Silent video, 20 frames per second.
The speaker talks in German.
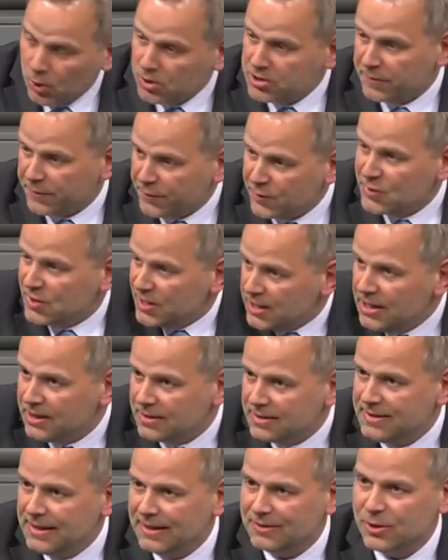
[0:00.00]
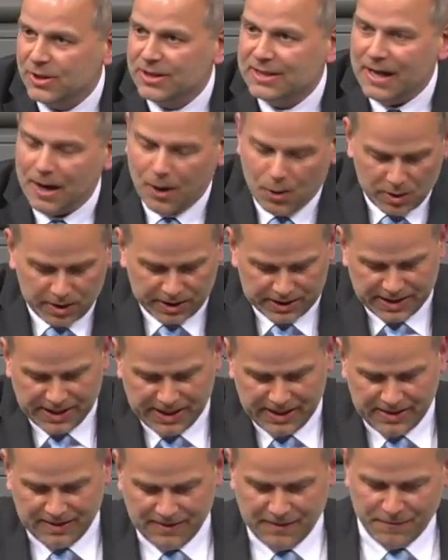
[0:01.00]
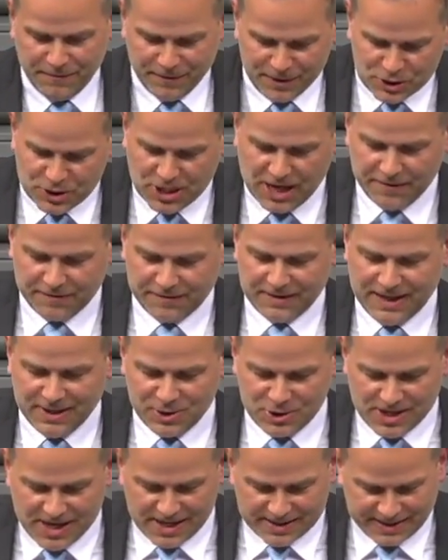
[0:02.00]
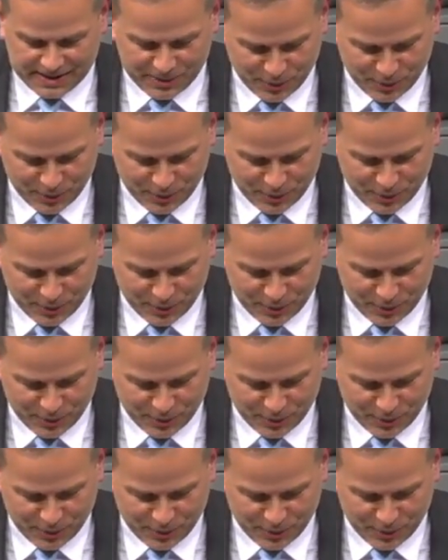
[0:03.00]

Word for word: Und so funktioniert es natürlich auch in der Wirtschaft. Ein starker